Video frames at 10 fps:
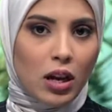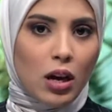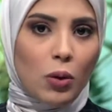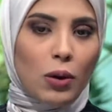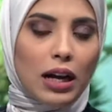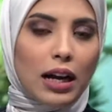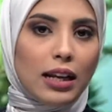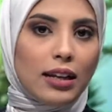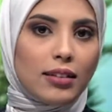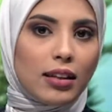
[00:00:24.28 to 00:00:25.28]

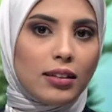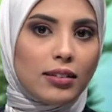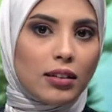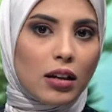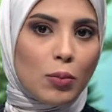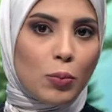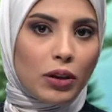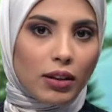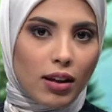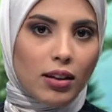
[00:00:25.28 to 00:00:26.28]
وحالات الاضطراب
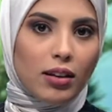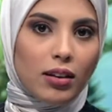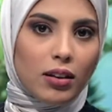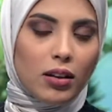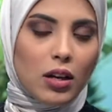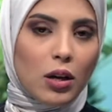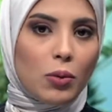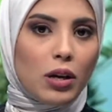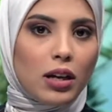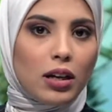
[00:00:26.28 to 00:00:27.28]
والقلق
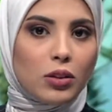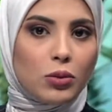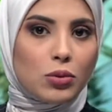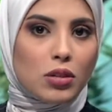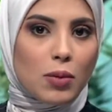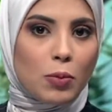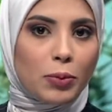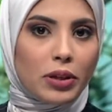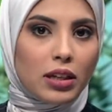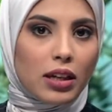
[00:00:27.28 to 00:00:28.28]
وقد يصاب
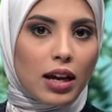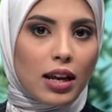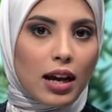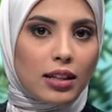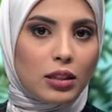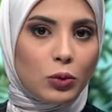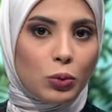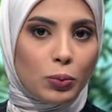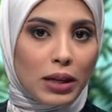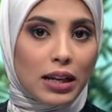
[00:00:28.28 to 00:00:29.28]
به العديد
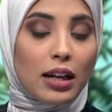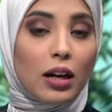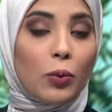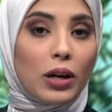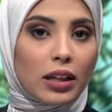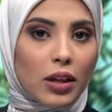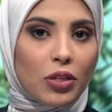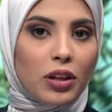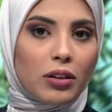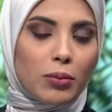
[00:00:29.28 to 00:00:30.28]
بل
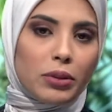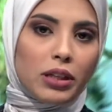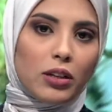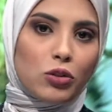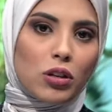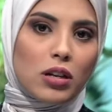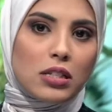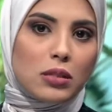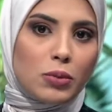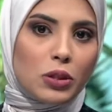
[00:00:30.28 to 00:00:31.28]
والكثير من
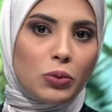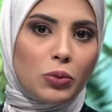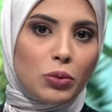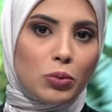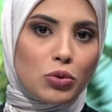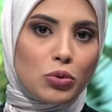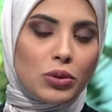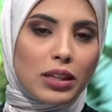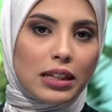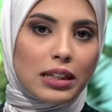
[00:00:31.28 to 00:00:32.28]
الأشخاص من دون
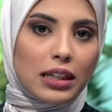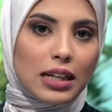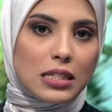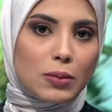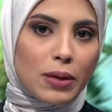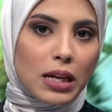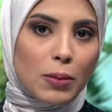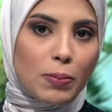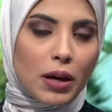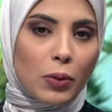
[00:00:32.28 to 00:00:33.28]
وجود أي
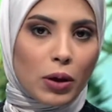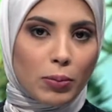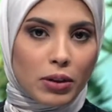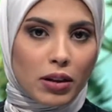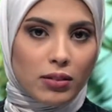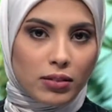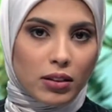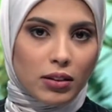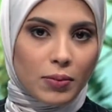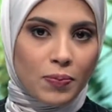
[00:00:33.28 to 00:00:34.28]
أسباب أو أمراض
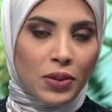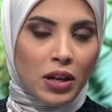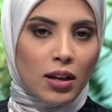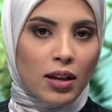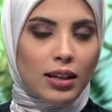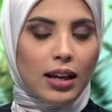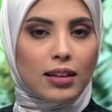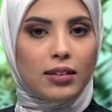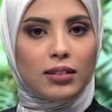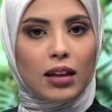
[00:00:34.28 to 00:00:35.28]

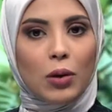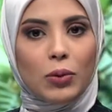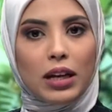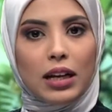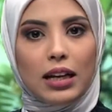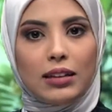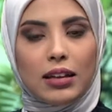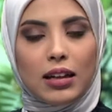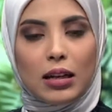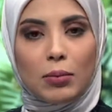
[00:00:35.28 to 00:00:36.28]
للحديث حول
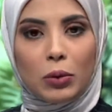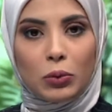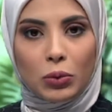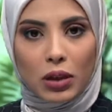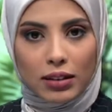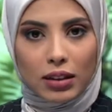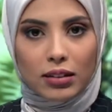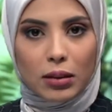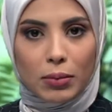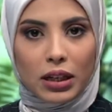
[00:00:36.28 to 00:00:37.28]
هذا الموضوع
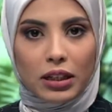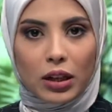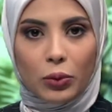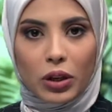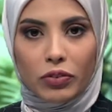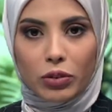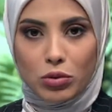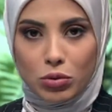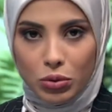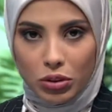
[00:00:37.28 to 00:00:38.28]
تنضم إلينا هنا في
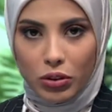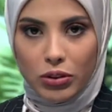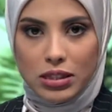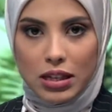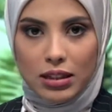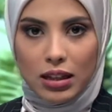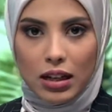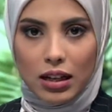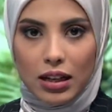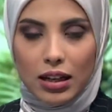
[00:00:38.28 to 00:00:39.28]
الاستوديو الأستاذة
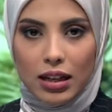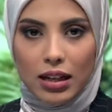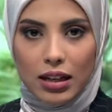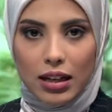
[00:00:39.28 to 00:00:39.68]
هلا هلال